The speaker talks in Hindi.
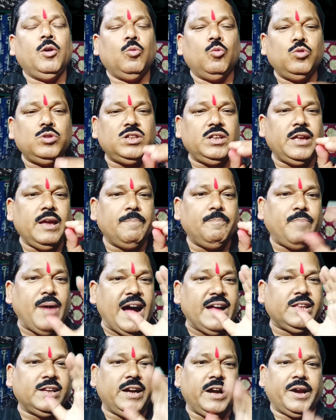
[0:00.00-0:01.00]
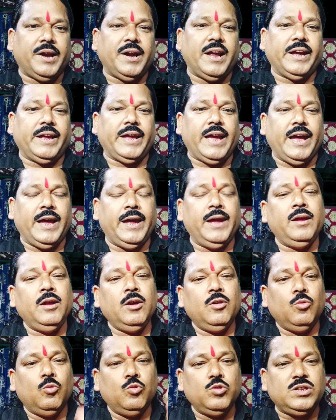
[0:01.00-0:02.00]
उसके बाद करना क्या है
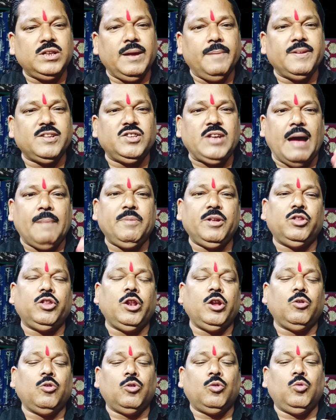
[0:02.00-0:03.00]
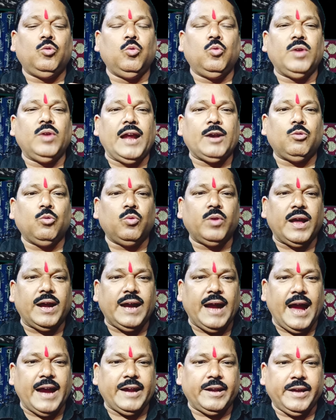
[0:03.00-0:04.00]
उसके बाद जावित्री को टुकड़ा टुकड़ा
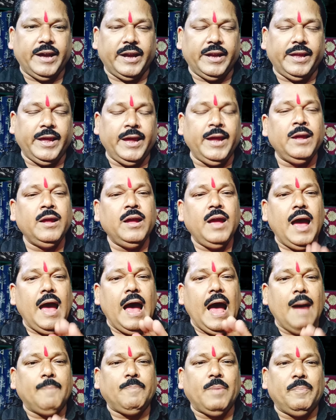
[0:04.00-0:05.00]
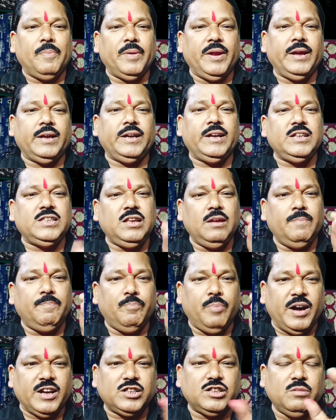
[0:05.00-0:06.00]
काट करके आप अपने किसी
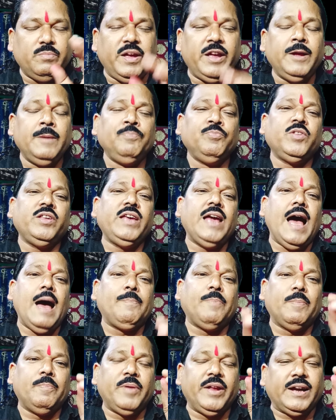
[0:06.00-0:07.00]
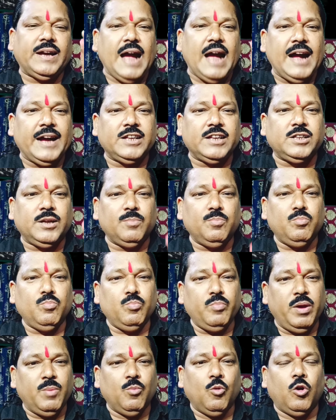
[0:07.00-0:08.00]
पर्स में या आप अपने कागज के
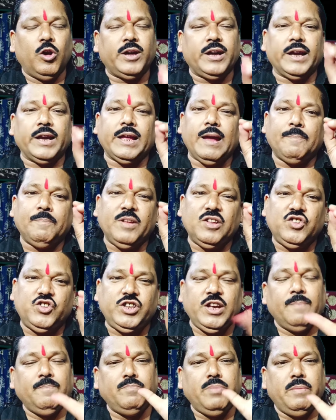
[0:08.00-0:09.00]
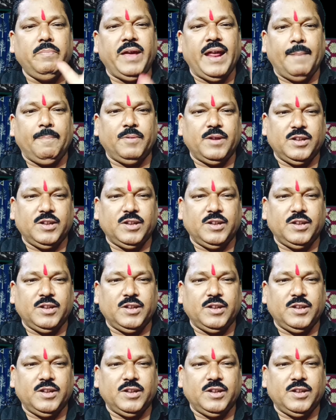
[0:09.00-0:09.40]
में मोड़ करके अपने जेब में भी आप